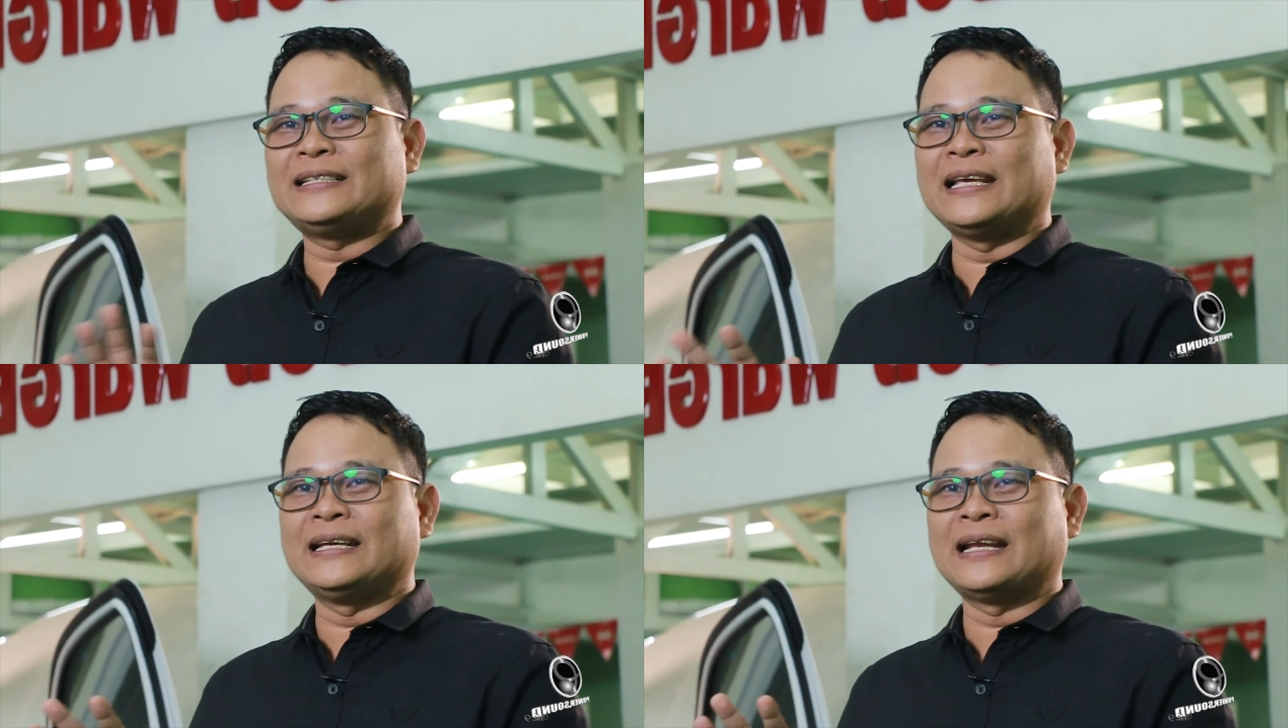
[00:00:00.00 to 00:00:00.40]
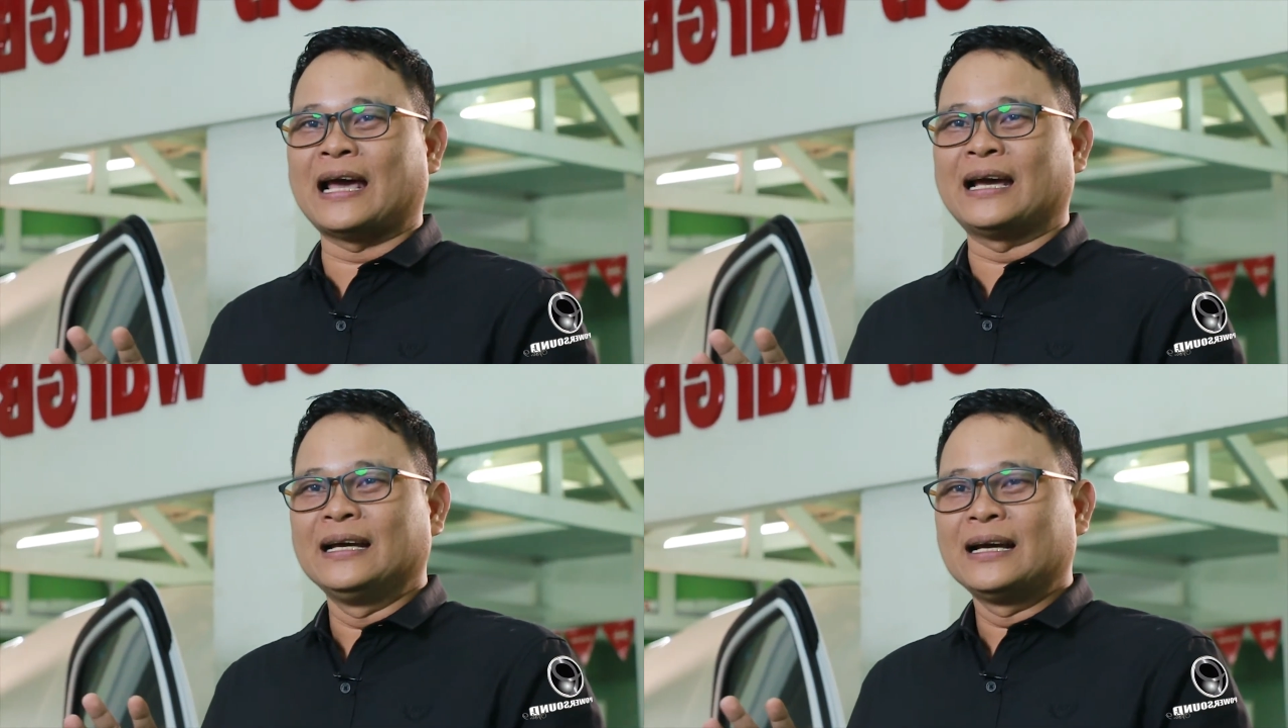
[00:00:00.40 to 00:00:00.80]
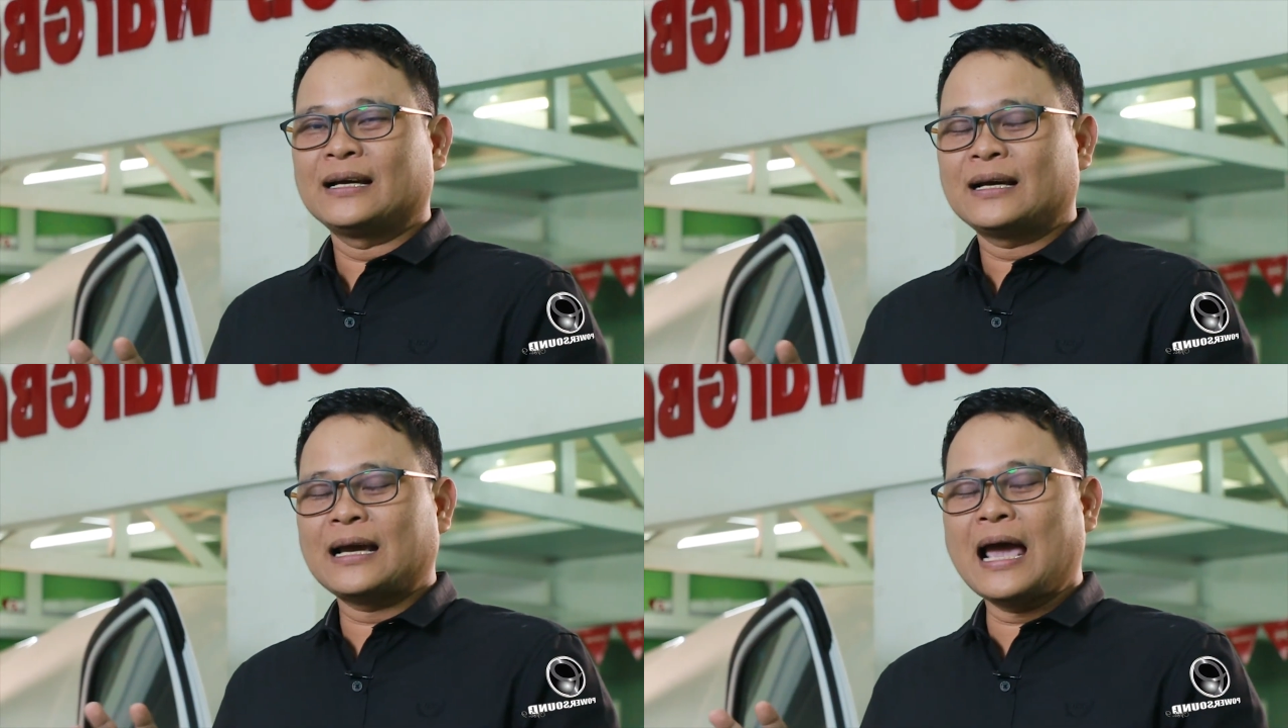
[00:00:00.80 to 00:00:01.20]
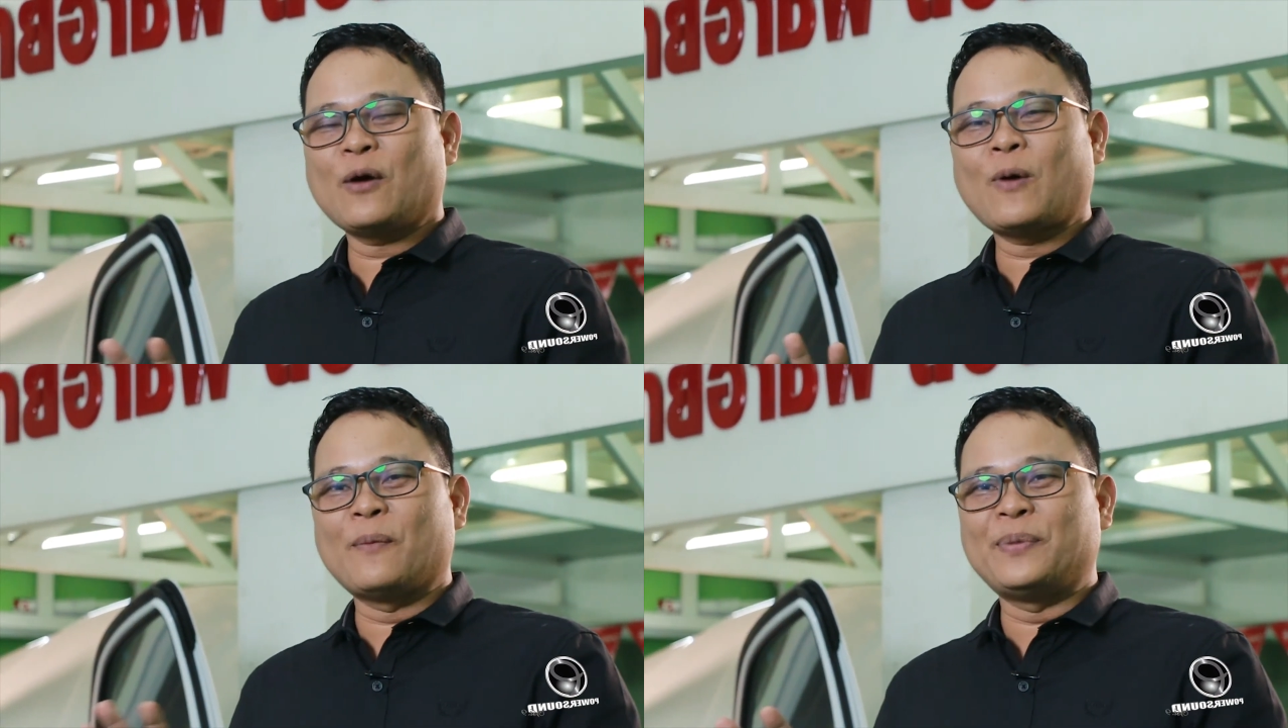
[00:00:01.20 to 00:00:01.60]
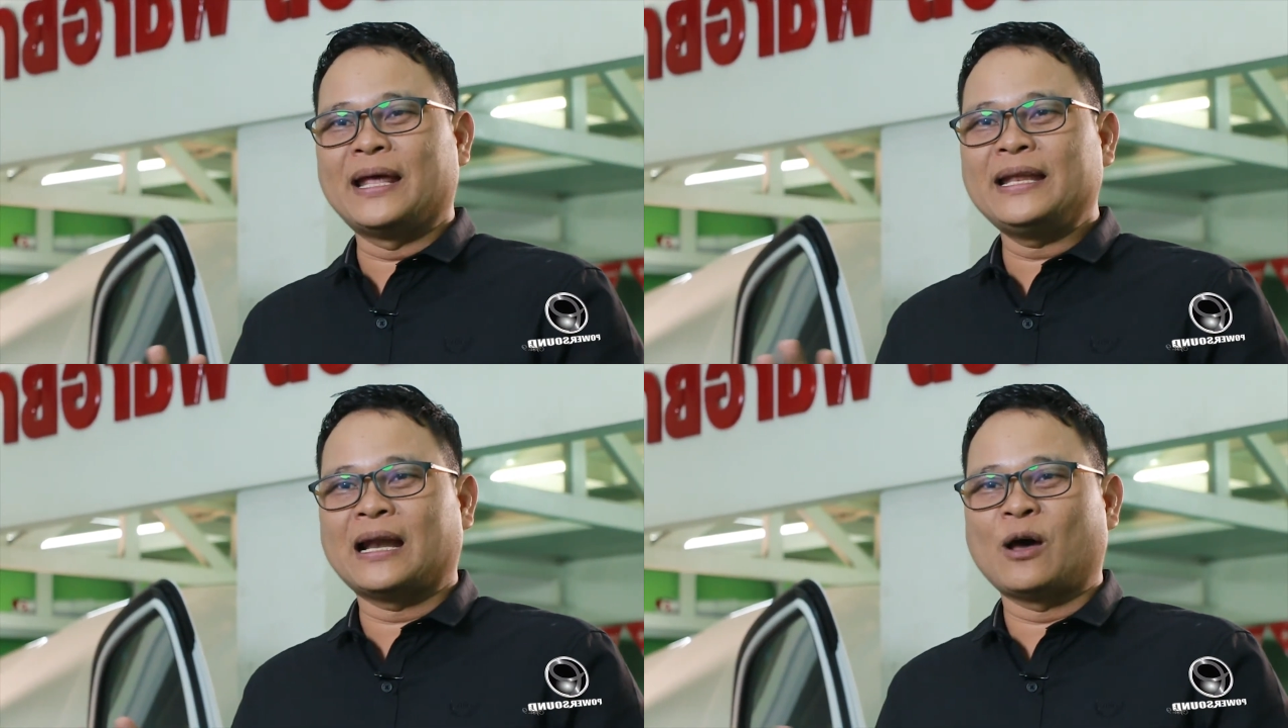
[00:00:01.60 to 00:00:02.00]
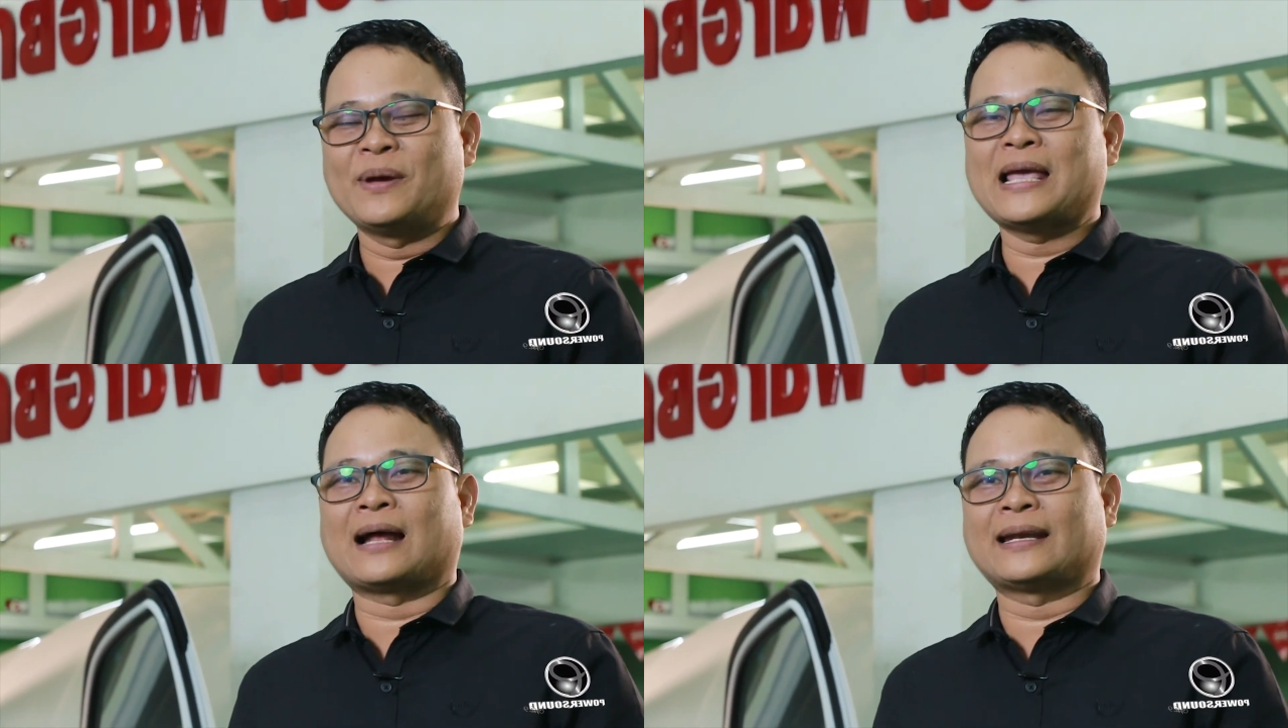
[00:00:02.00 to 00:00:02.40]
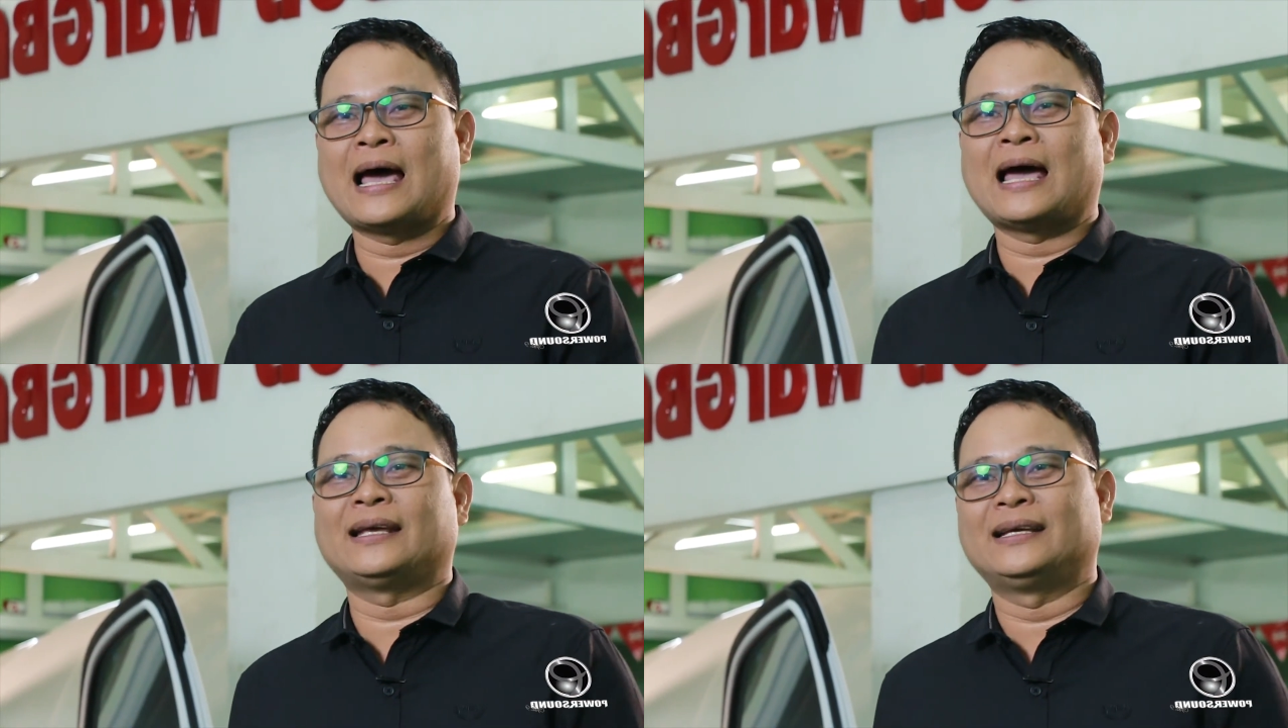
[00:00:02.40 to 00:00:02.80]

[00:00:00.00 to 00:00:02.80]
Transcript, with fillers: ริงๆเนี่ยค่าความเพี้ยนเนี่ยเราไม่อยากได้